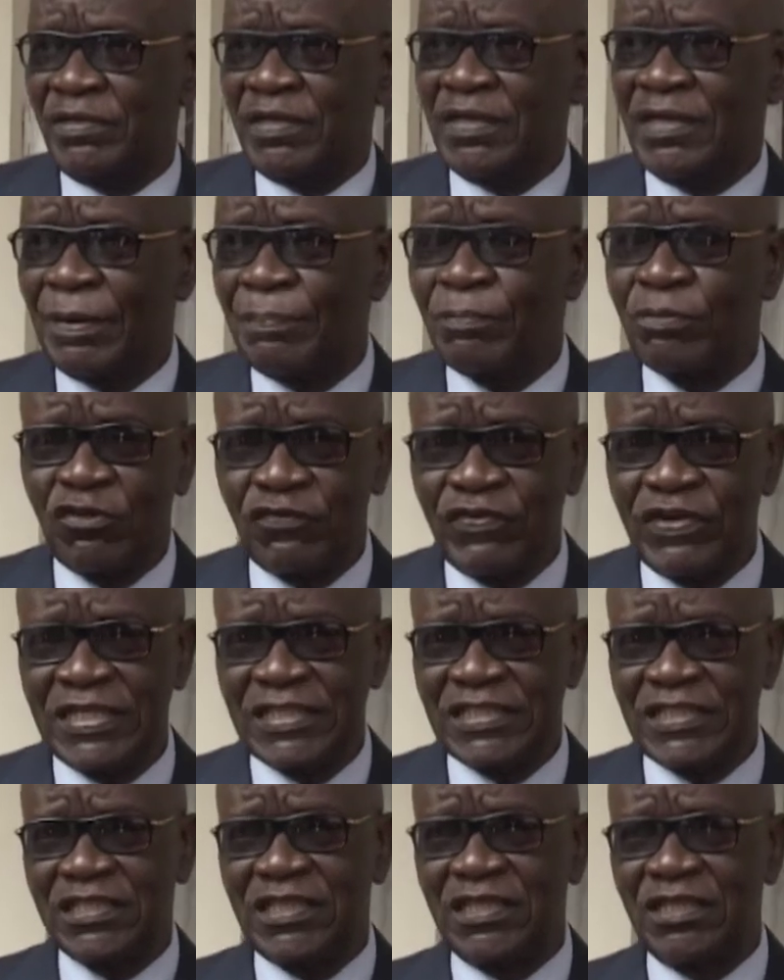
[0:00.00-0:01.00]
la
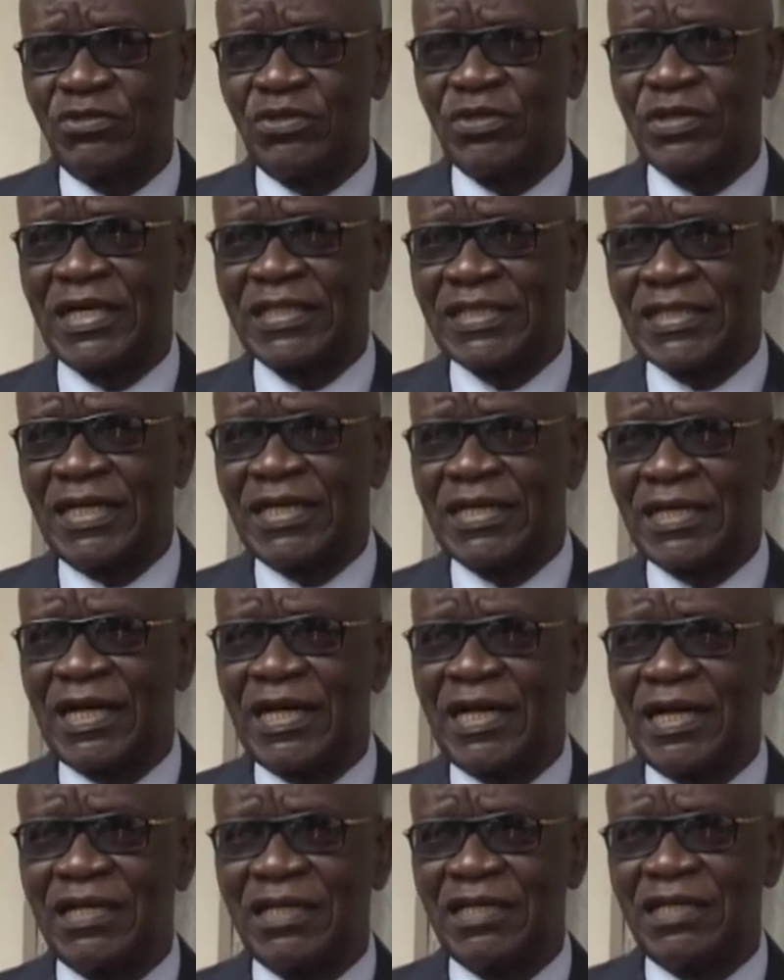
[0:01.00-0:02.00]
province du
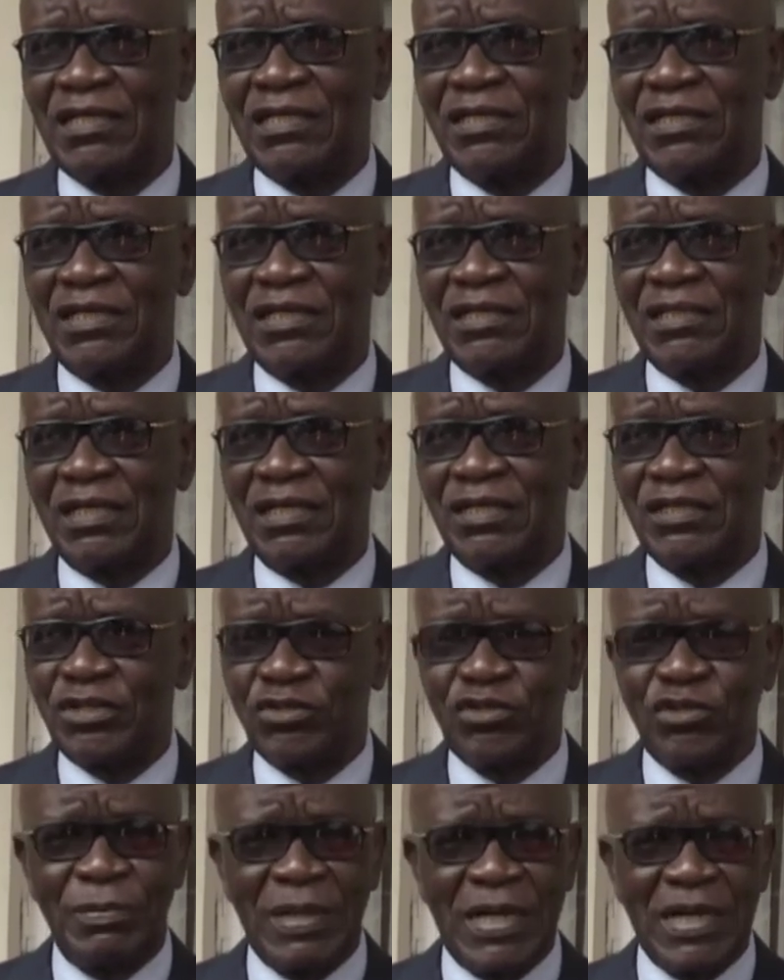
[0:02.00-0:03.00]
Katanga est dans
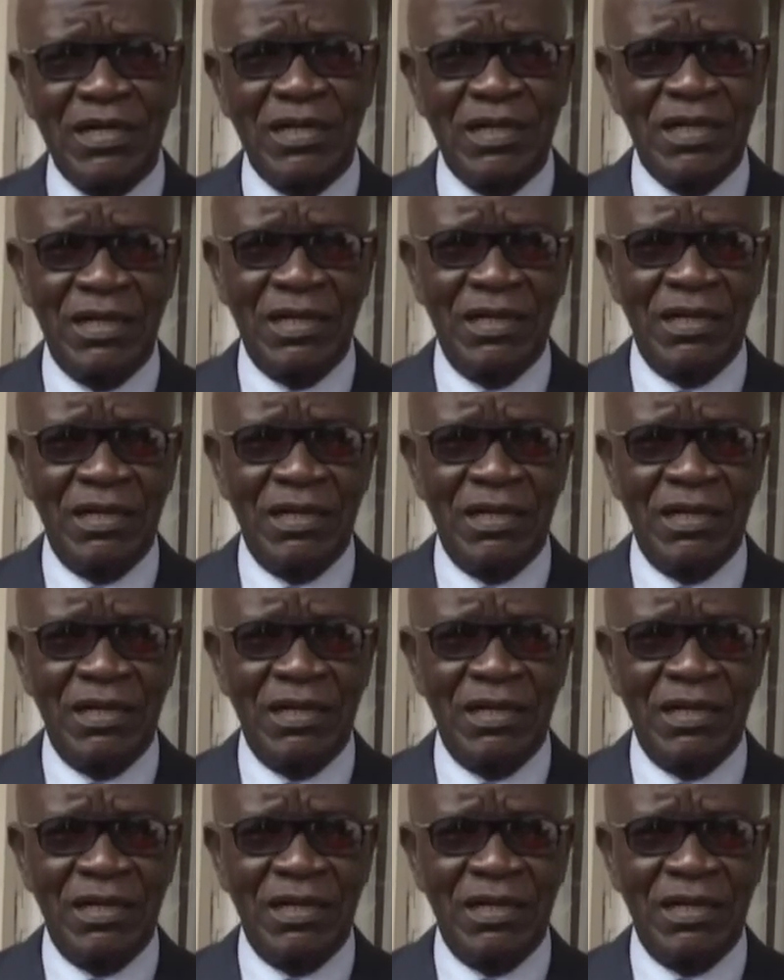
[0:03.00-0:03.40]
ce domaine